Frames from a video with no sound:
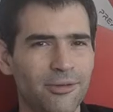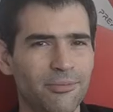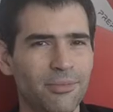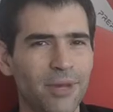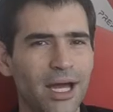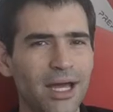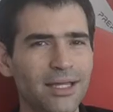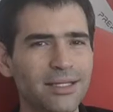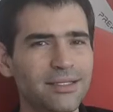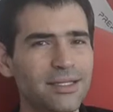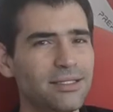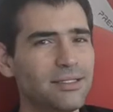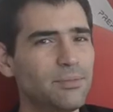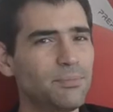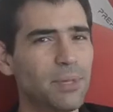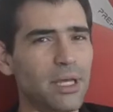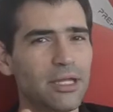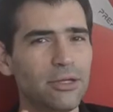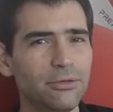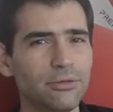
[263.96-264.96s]
Mas esse
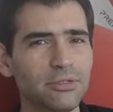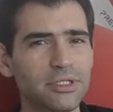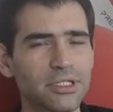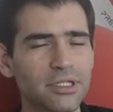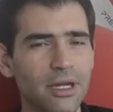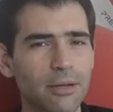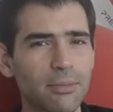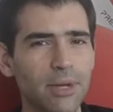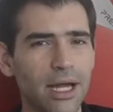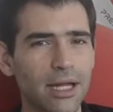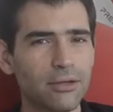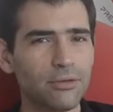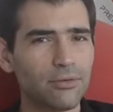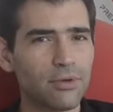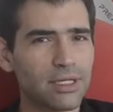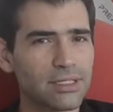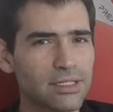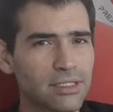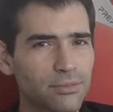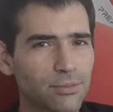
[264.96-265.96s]
período de trabalho com
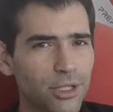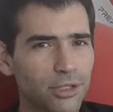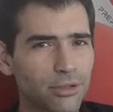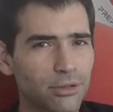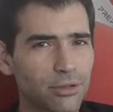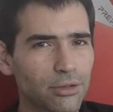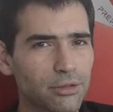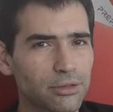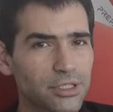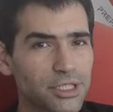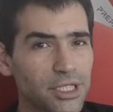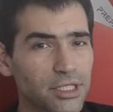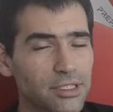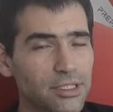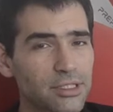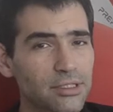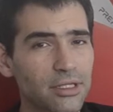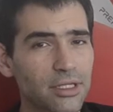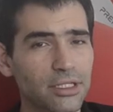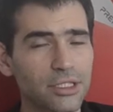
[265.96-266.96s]
essas metodologias
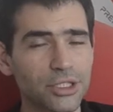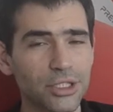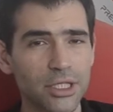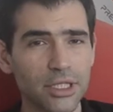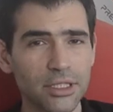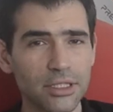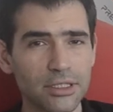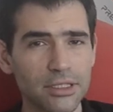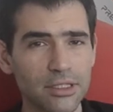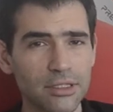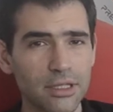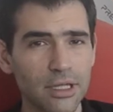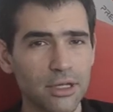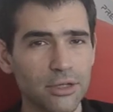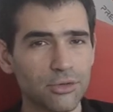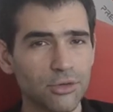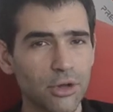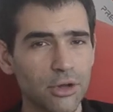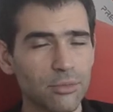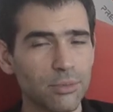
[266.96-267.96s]
estrangeiras em
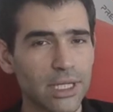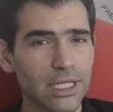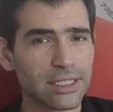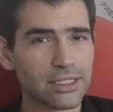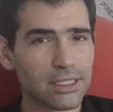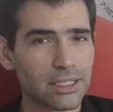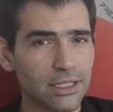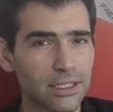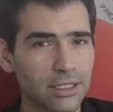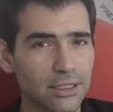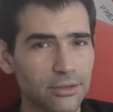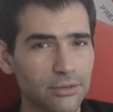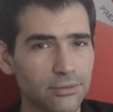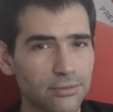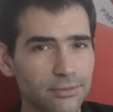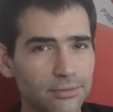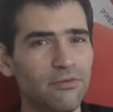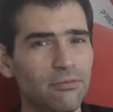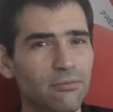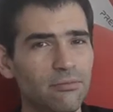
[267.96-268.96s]
território
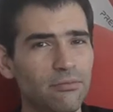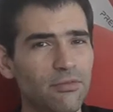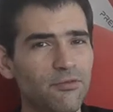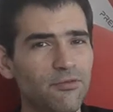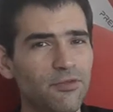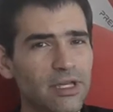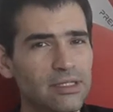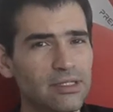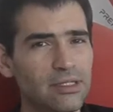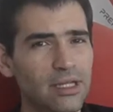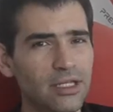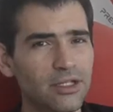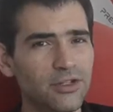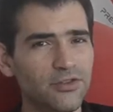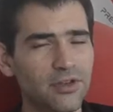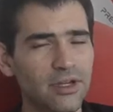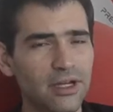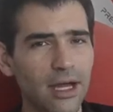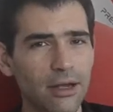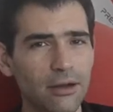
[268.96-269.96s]
brasileiro me fez
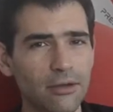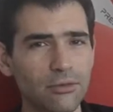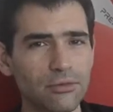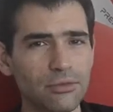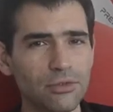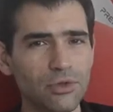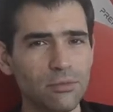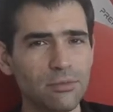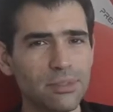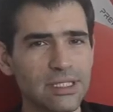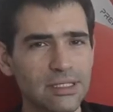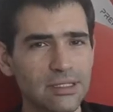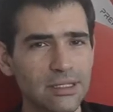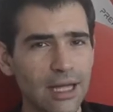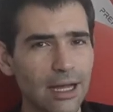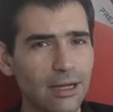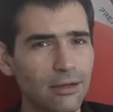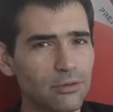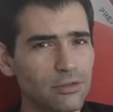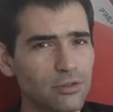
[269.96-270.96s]
identificar alguns
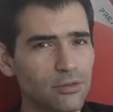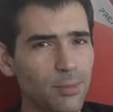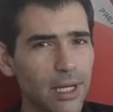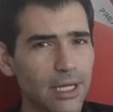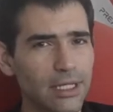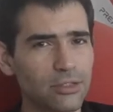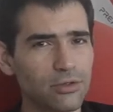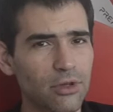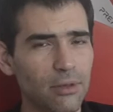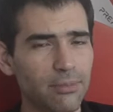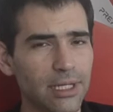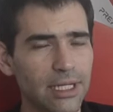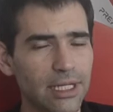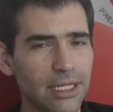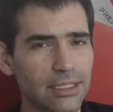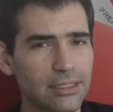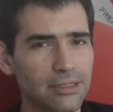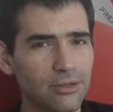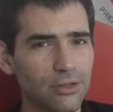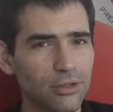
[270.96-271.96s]
obstáculos para a sua
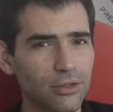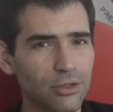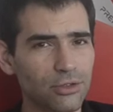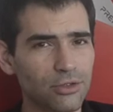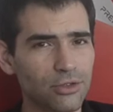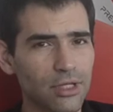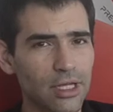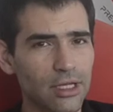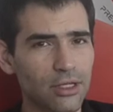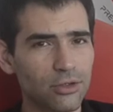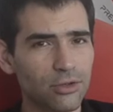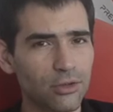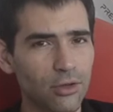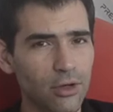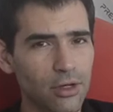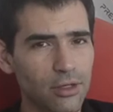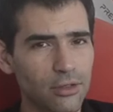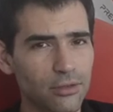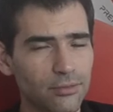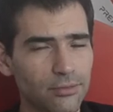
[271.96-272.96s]
aplicação em nosso
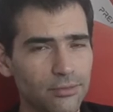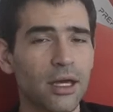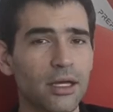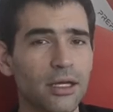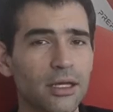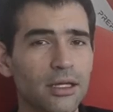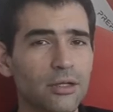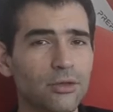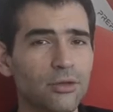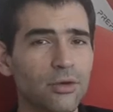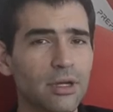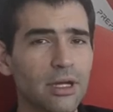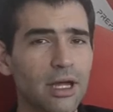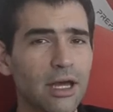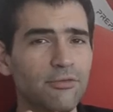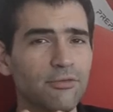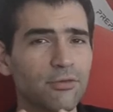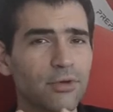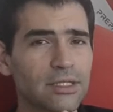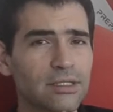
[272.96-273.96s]
território e que
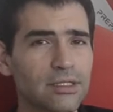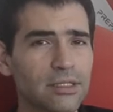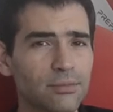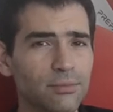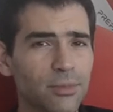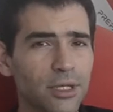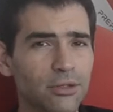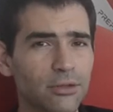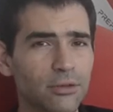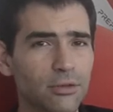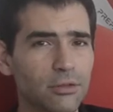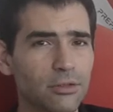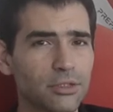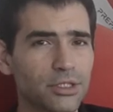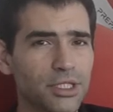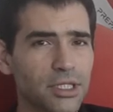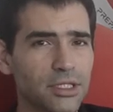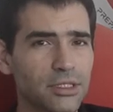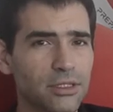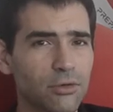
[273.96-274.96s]
tornavam essas
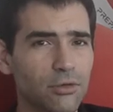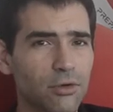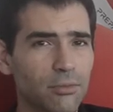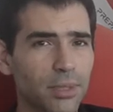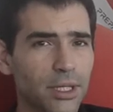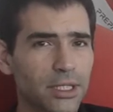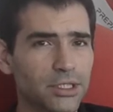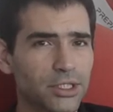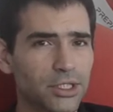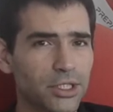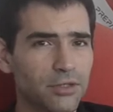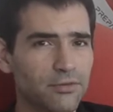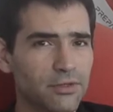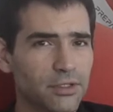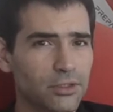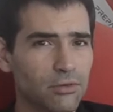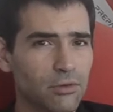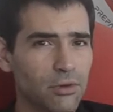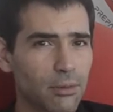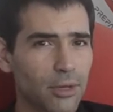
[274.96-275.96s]
metodologias
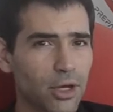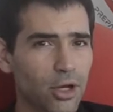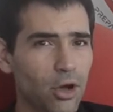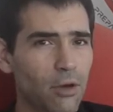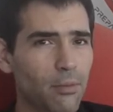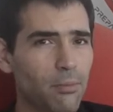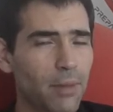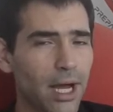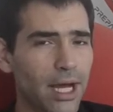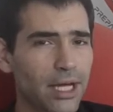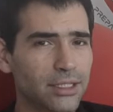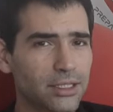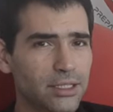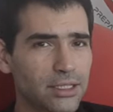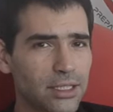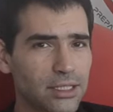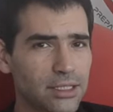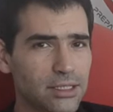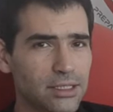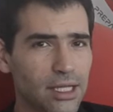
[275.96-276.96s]
incompatíveis com a maior parte
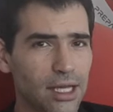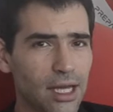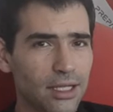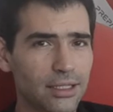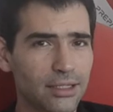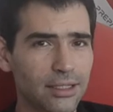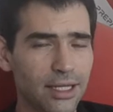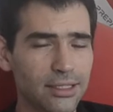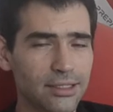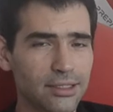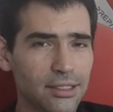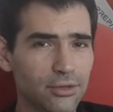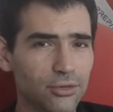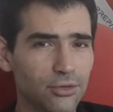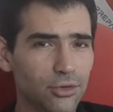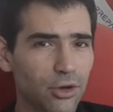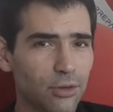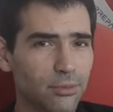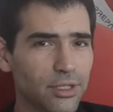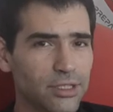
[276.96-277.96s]
das realidades
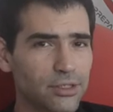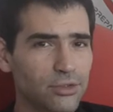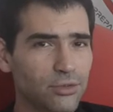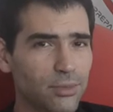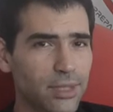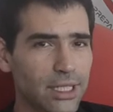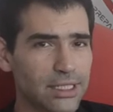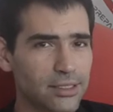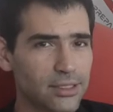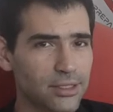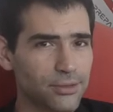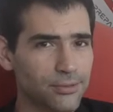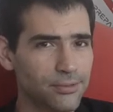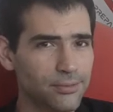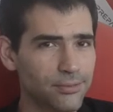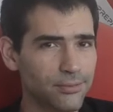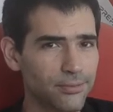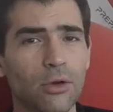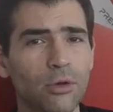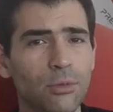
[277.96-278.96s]
econômicas do Brasil,
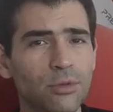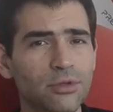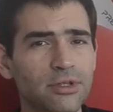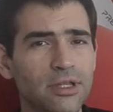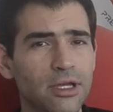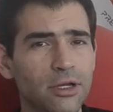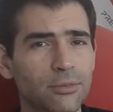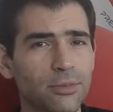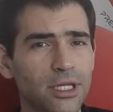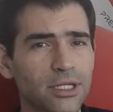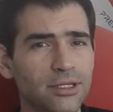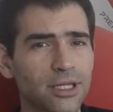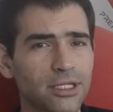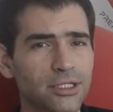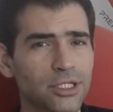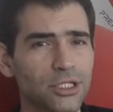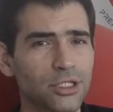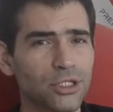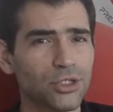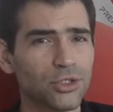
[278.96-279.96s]
como ter uma
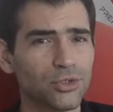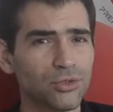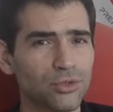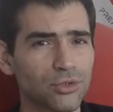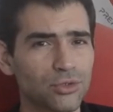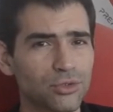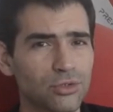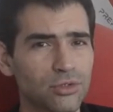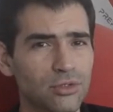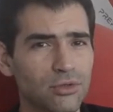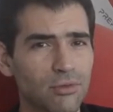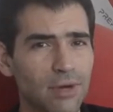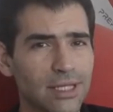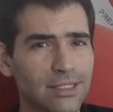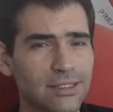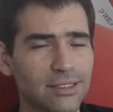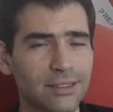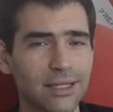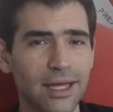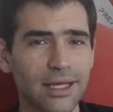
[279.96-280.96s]
taxa de juros
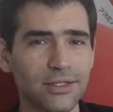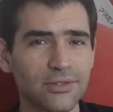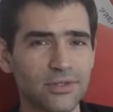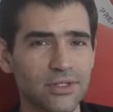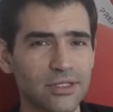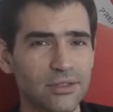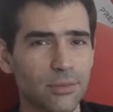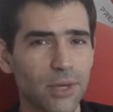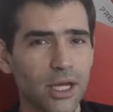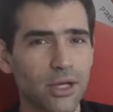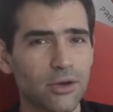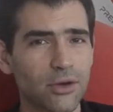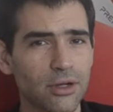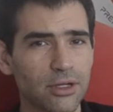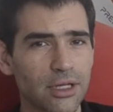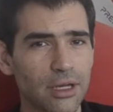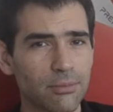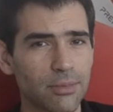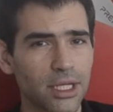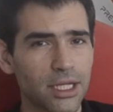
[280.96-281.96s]
quase 10 vezes maior
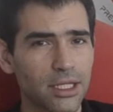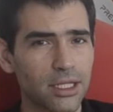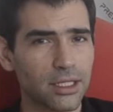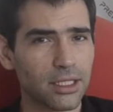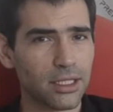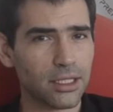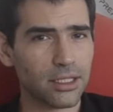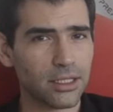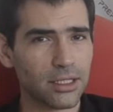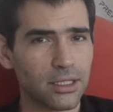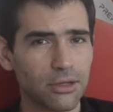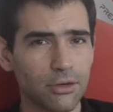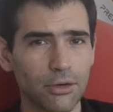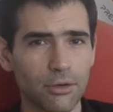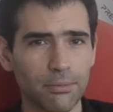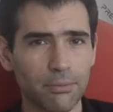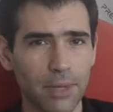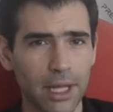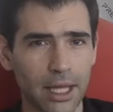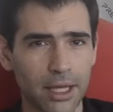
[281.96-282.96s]
que a americana e
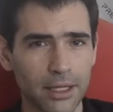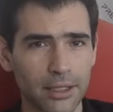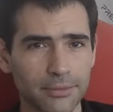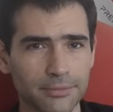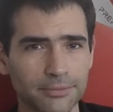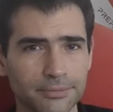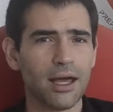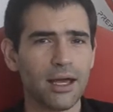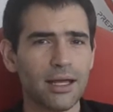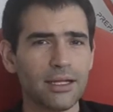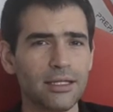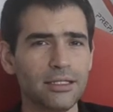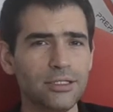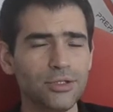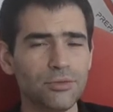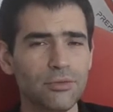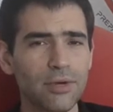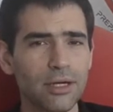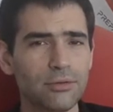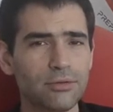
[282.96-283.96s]
europeia, além
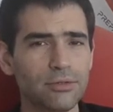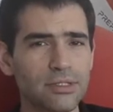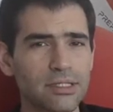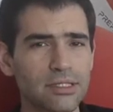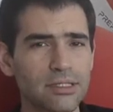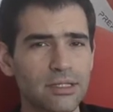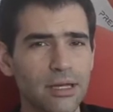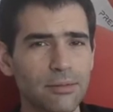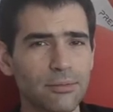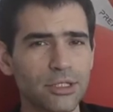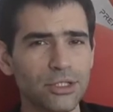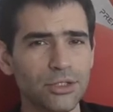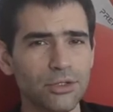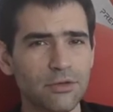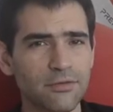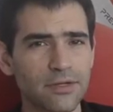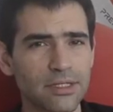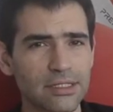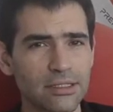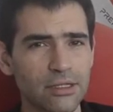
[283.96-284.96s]
de um ecossistema de
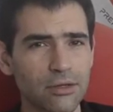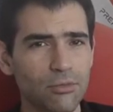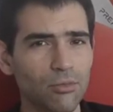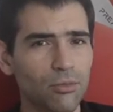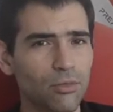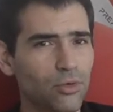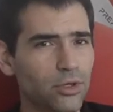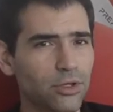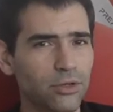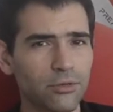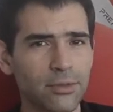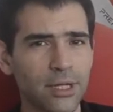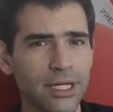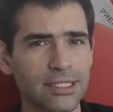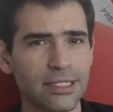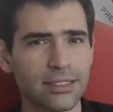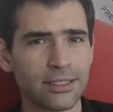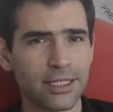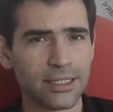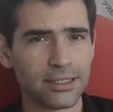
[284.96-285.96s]
inovação muito
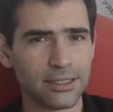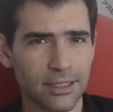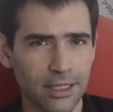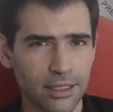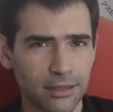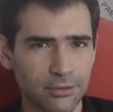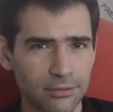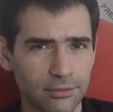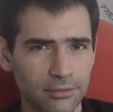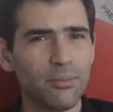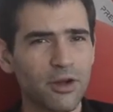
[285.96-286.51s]
mais atrasado.